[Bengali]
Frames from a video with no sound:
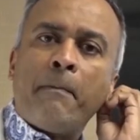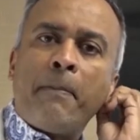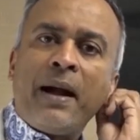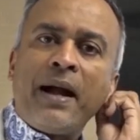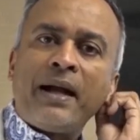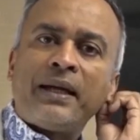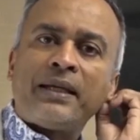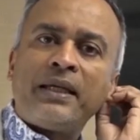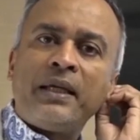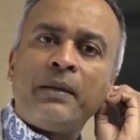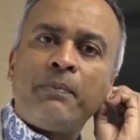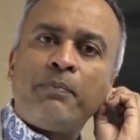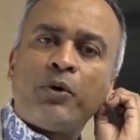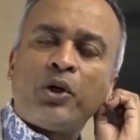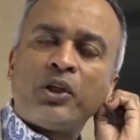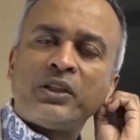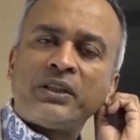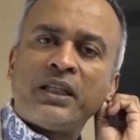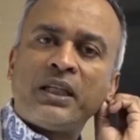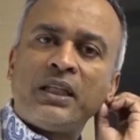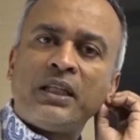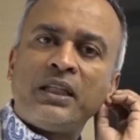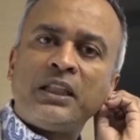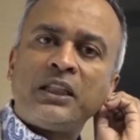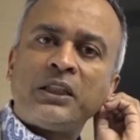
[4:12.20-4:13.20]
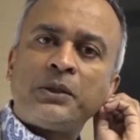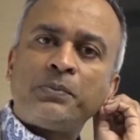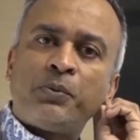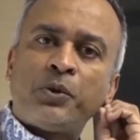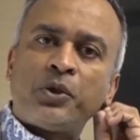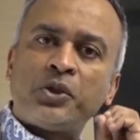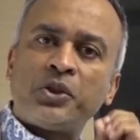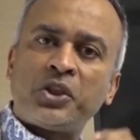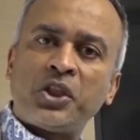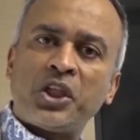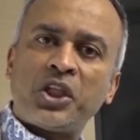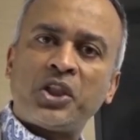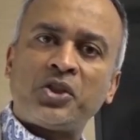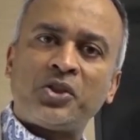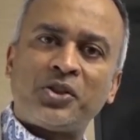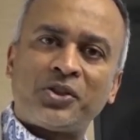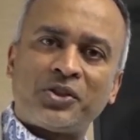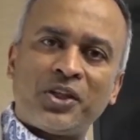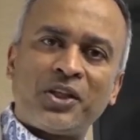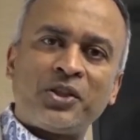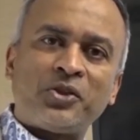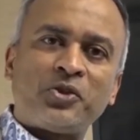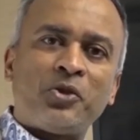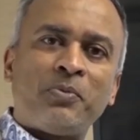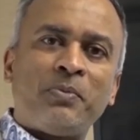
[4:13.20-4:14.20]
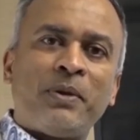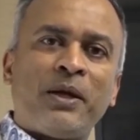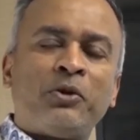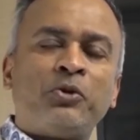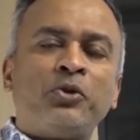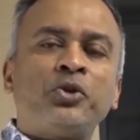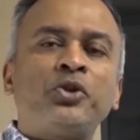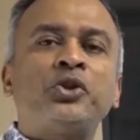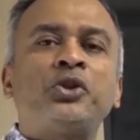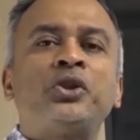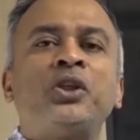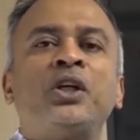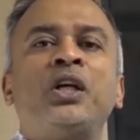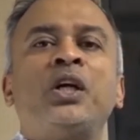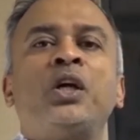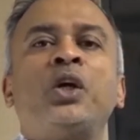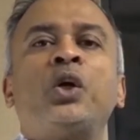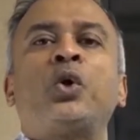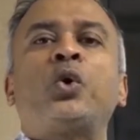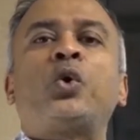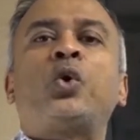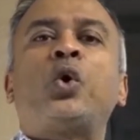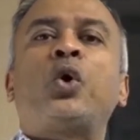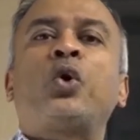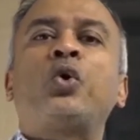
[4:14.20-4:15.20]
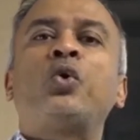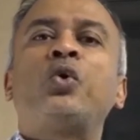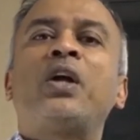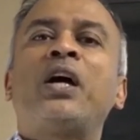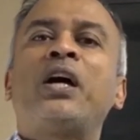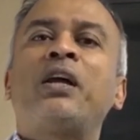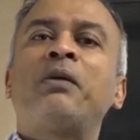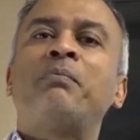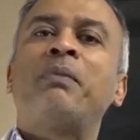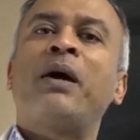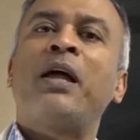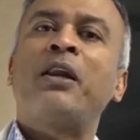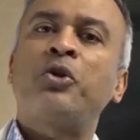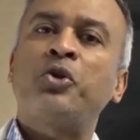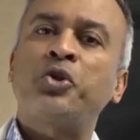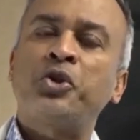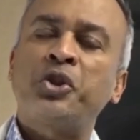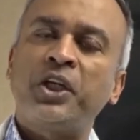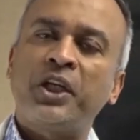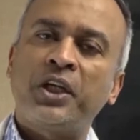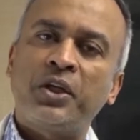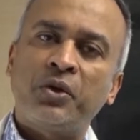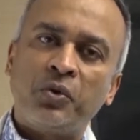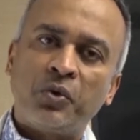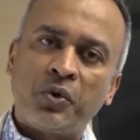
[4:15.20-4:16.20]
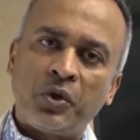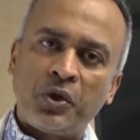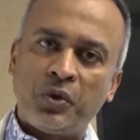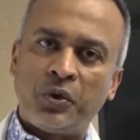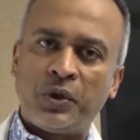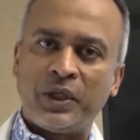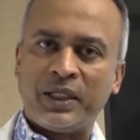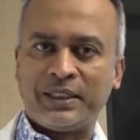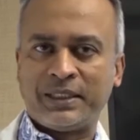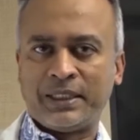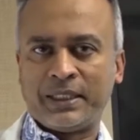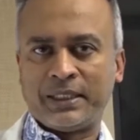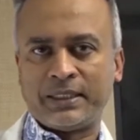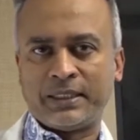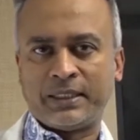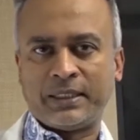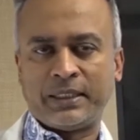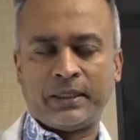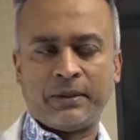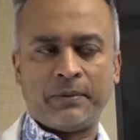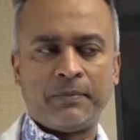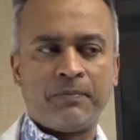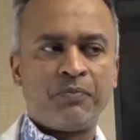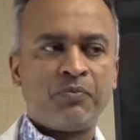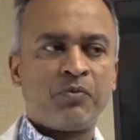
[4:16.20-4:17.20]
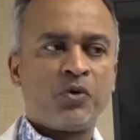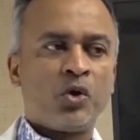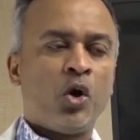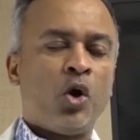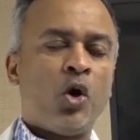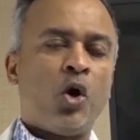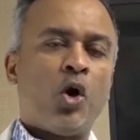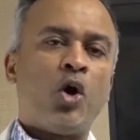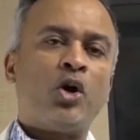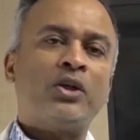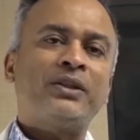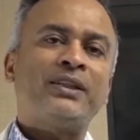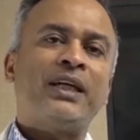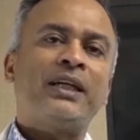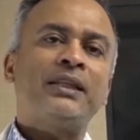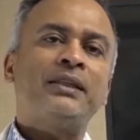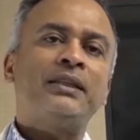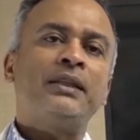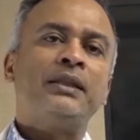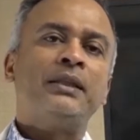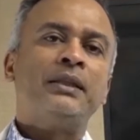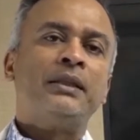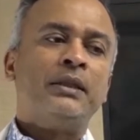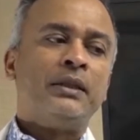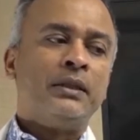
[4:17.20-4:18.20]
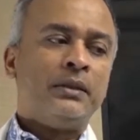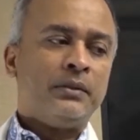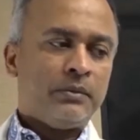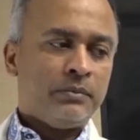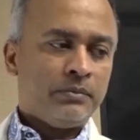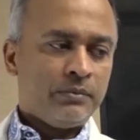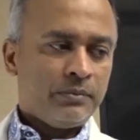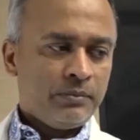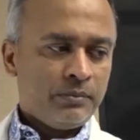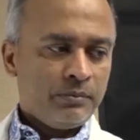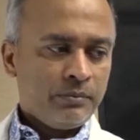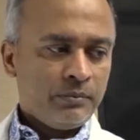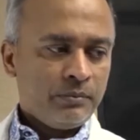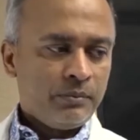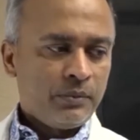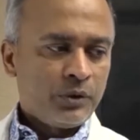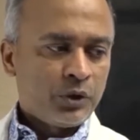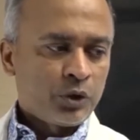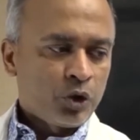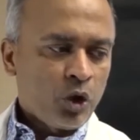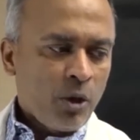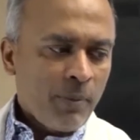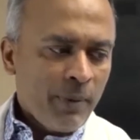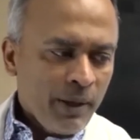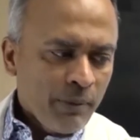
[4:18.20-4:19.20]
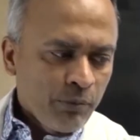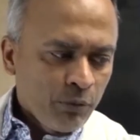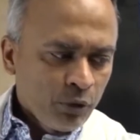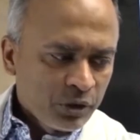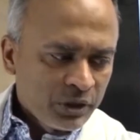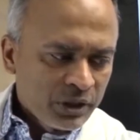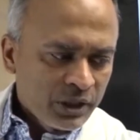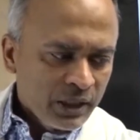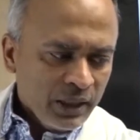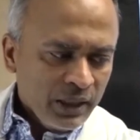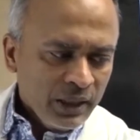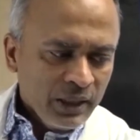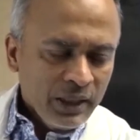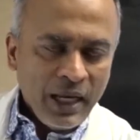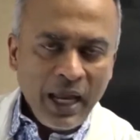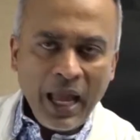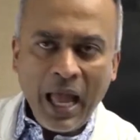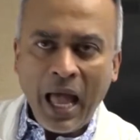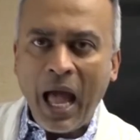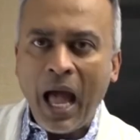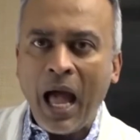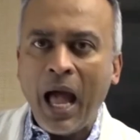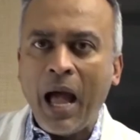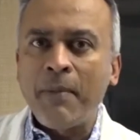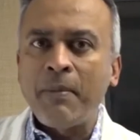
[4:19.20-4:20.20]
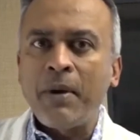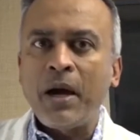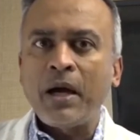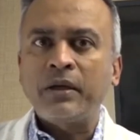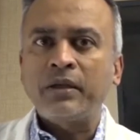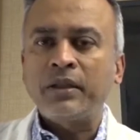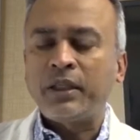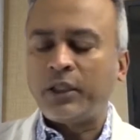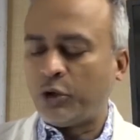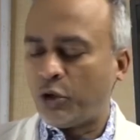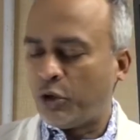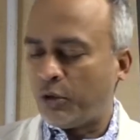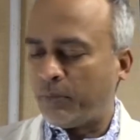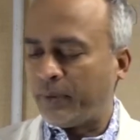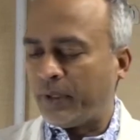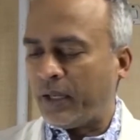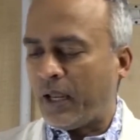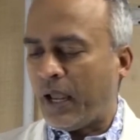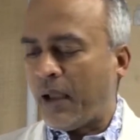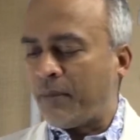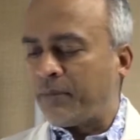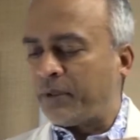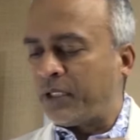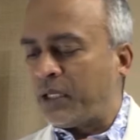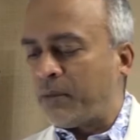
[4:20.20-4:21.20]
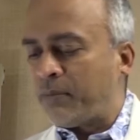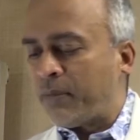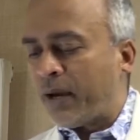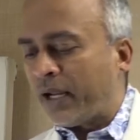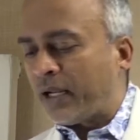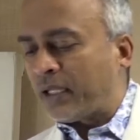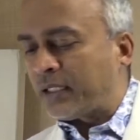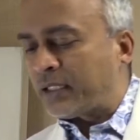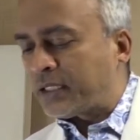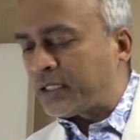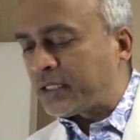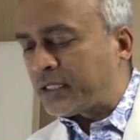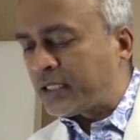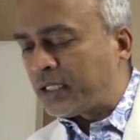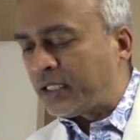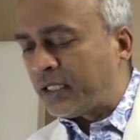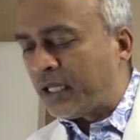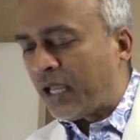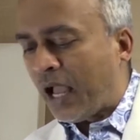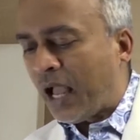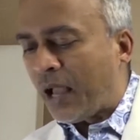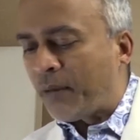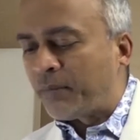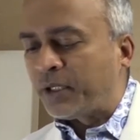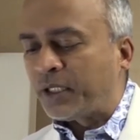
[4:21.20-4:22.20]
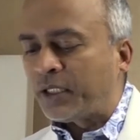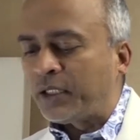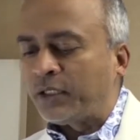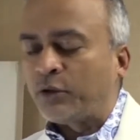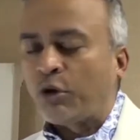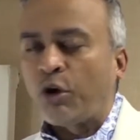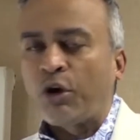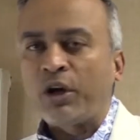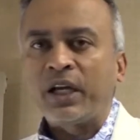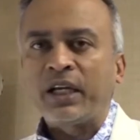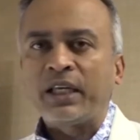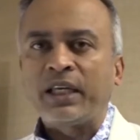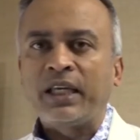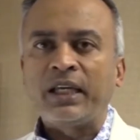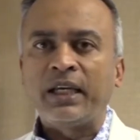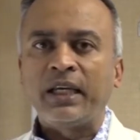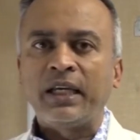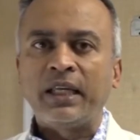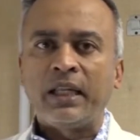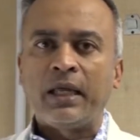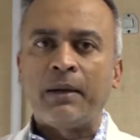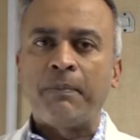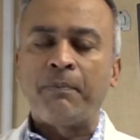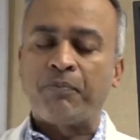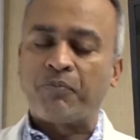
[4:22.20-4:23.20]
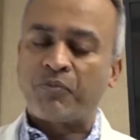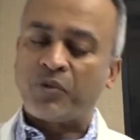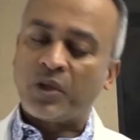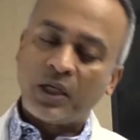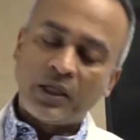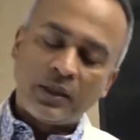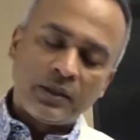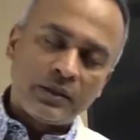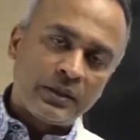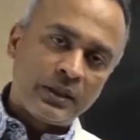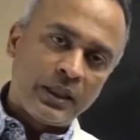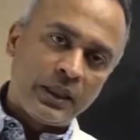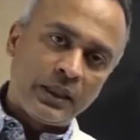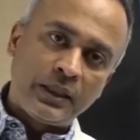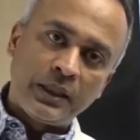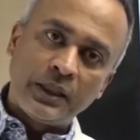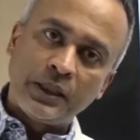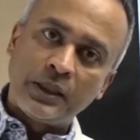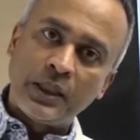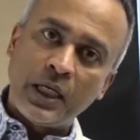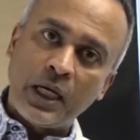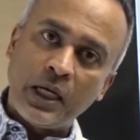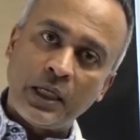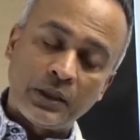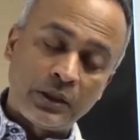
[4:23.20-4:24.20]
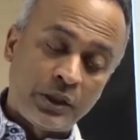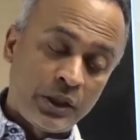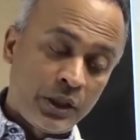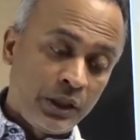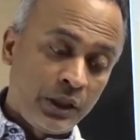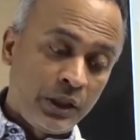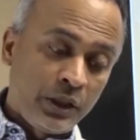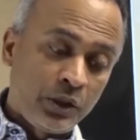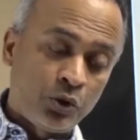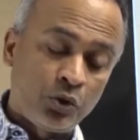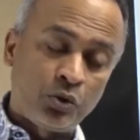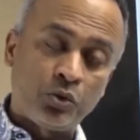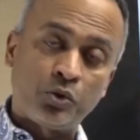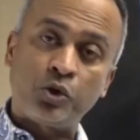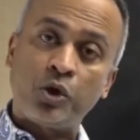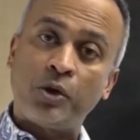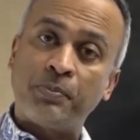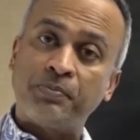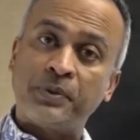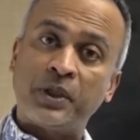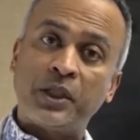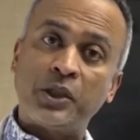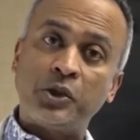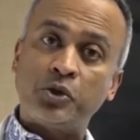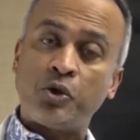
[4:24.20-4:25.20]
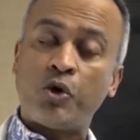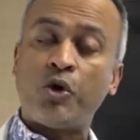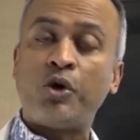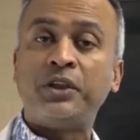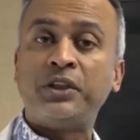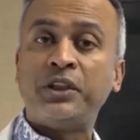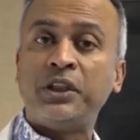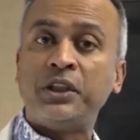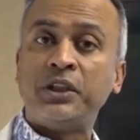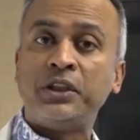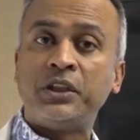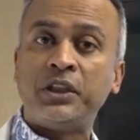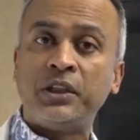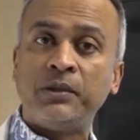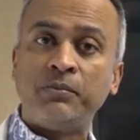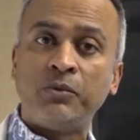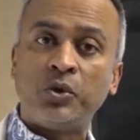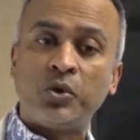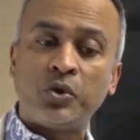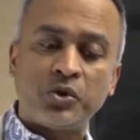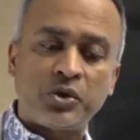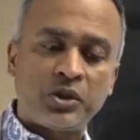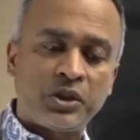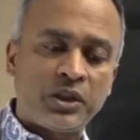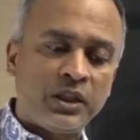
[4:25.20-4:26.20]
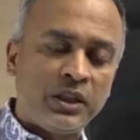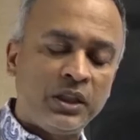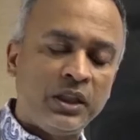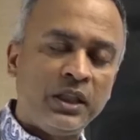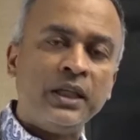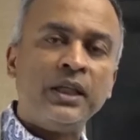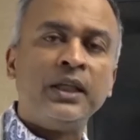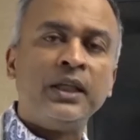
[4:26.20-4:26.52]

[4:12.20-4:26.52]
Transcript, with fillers: বাকি পঁয়তাল্লিশ পঞ্চাশ শতাংশ মানুষ করোনার মানসিক রোগী হয়ে যাচ্ছে অর্থাৎ সবাই বলছে আমার কি হবে আমি কি মারা যাচ্ছি আমি কি ধরা খেয়ে গেলাম সেটি যা যিনি সপ্তাহে ছয় দিন জিম করছেন